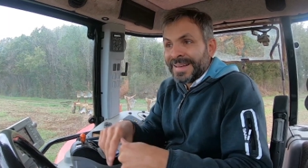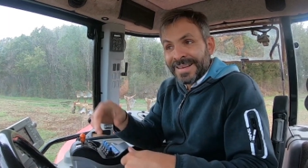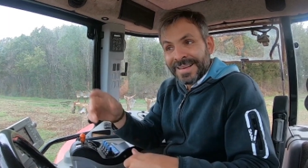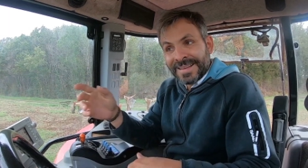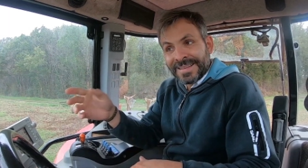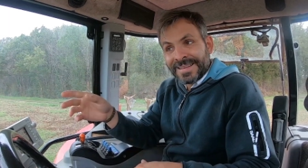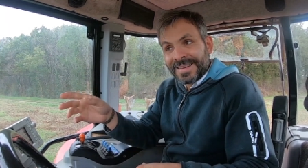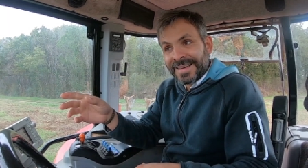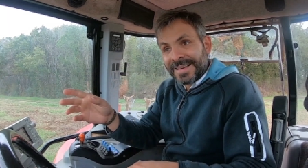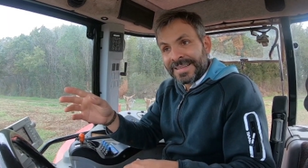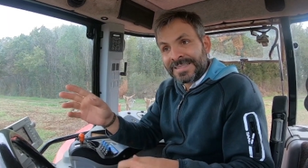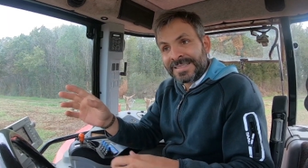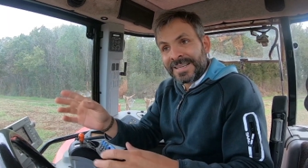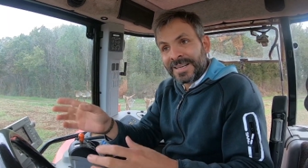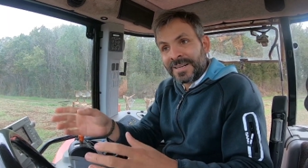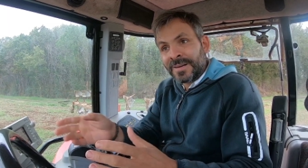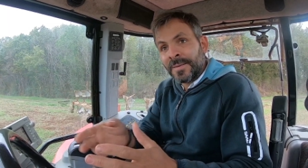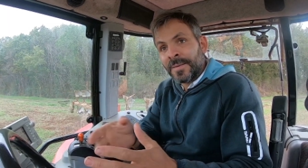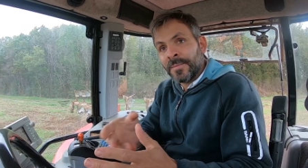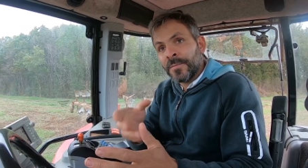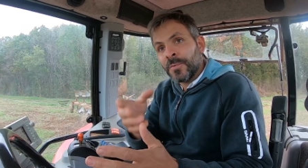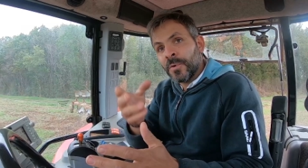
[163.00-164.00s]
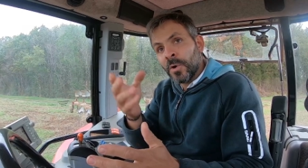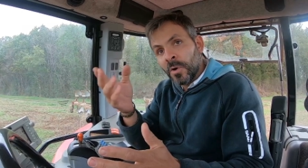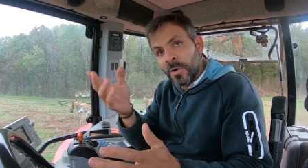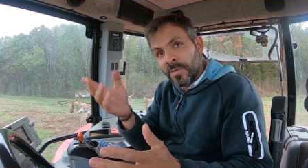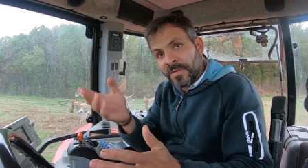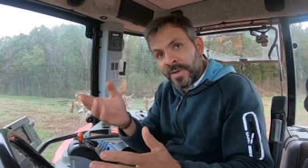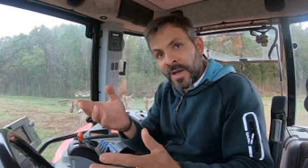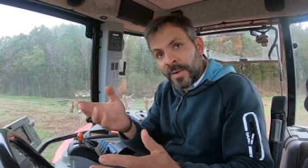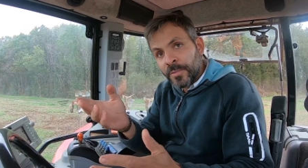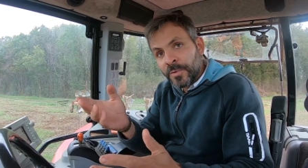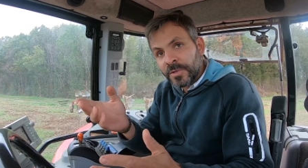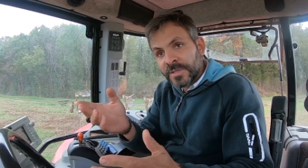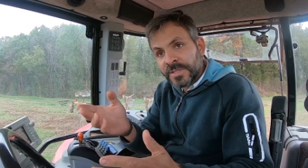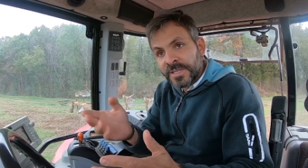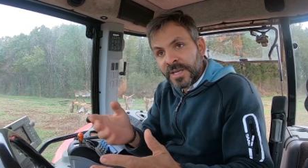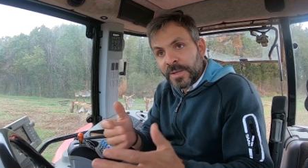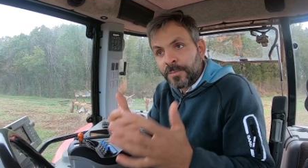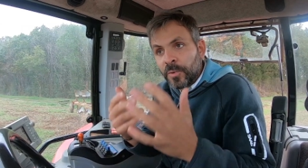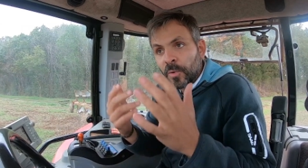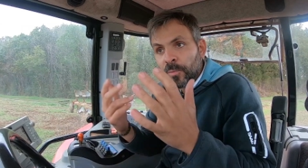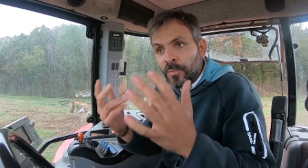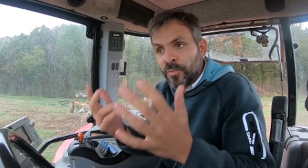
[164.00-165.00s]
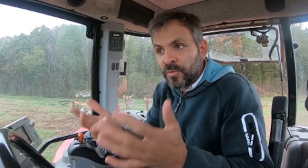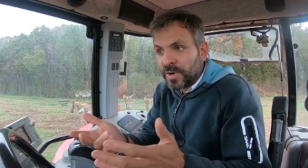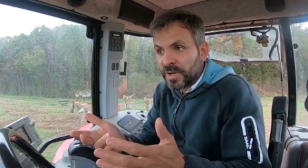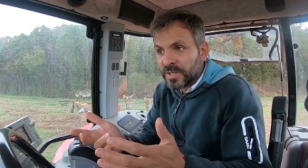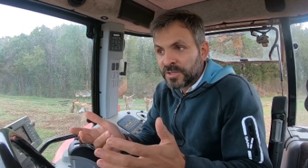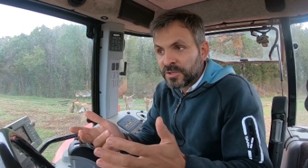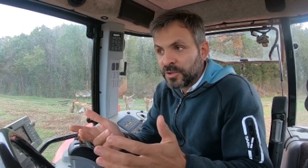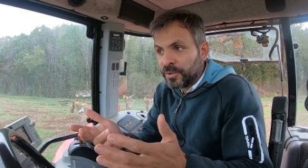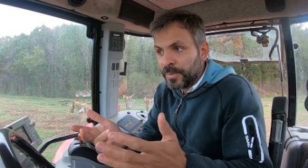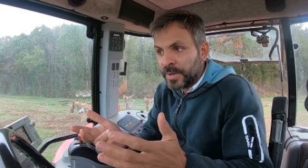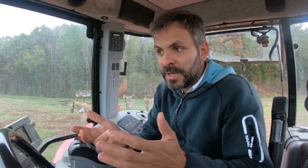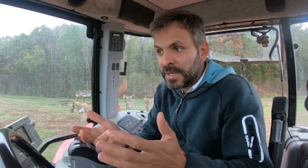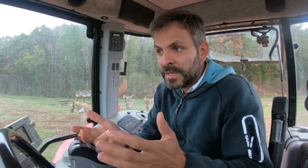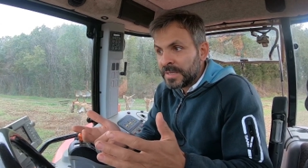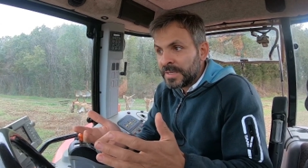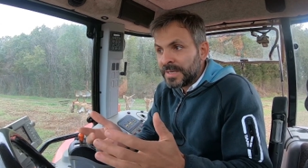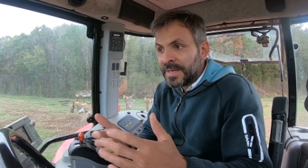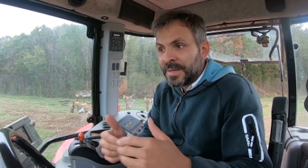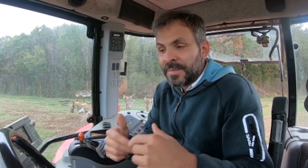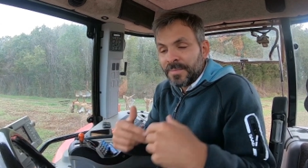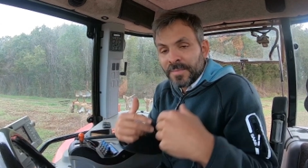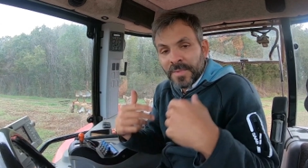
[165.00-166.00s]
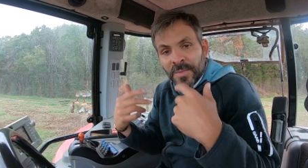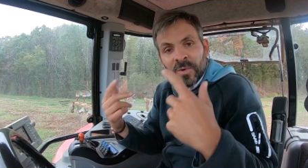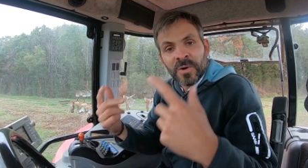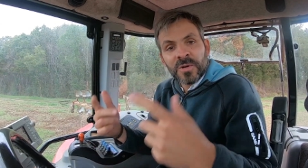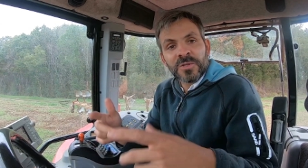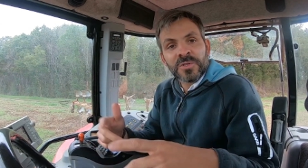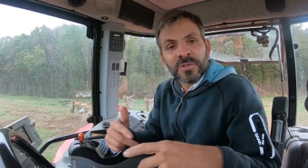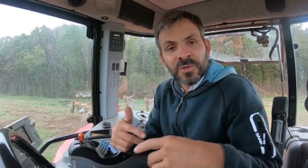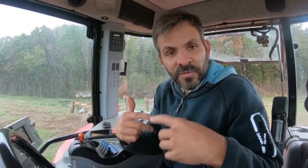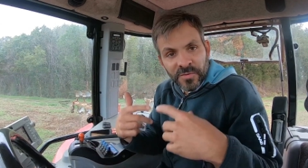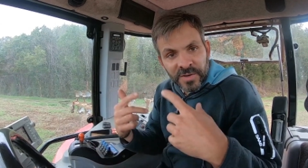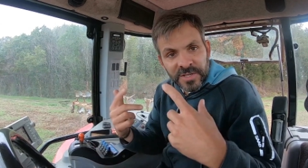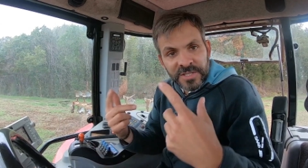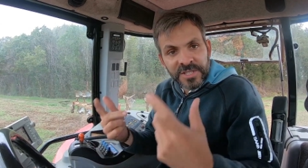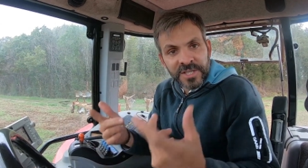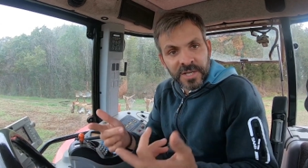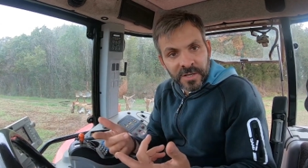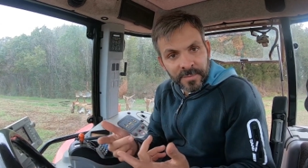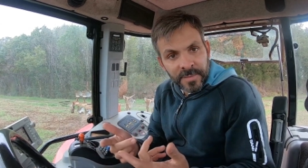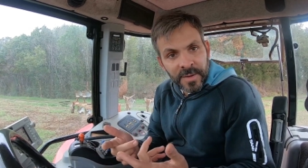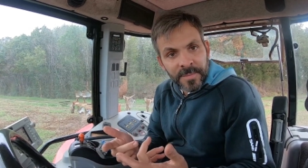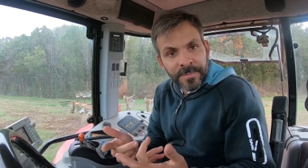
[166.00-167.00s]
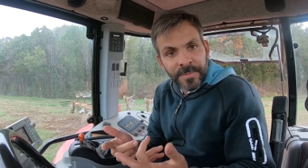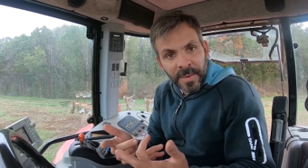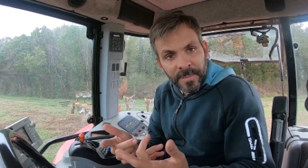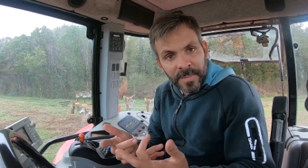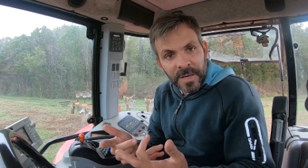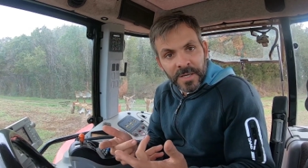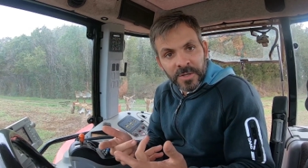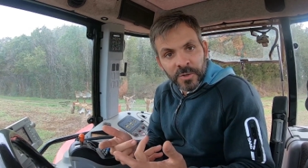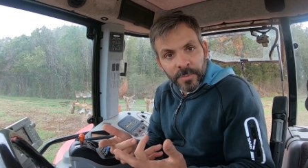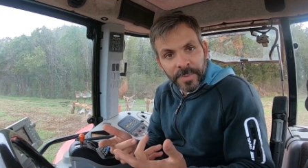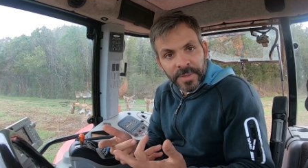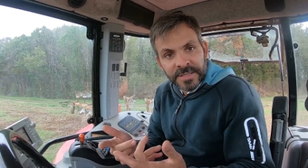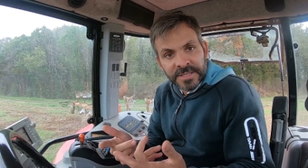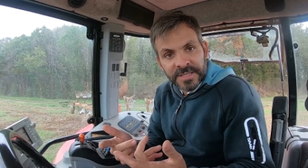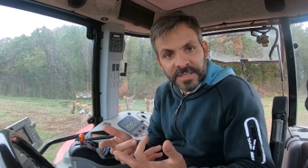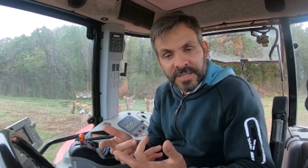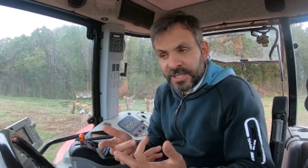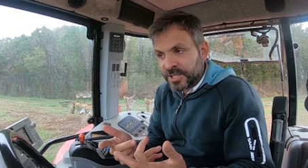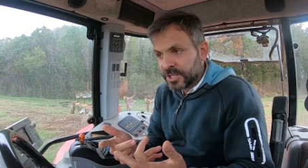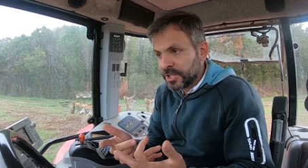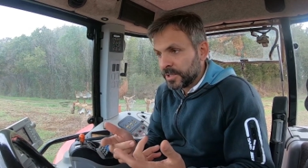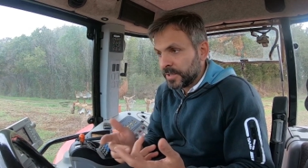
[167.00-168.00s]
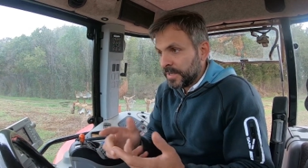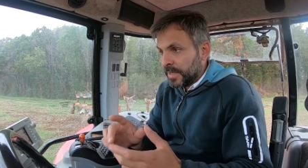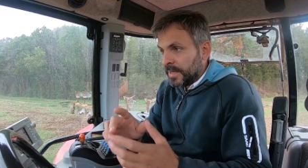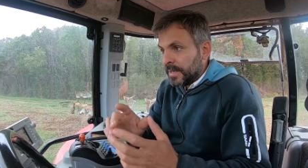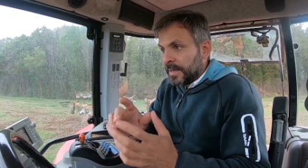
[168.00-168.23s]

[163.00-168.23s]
L'intérêt, c'est quand même de relever un peu de sec pour pouvoir semer. Mais moi, en surface, j'ai quand même pas mal de patinage.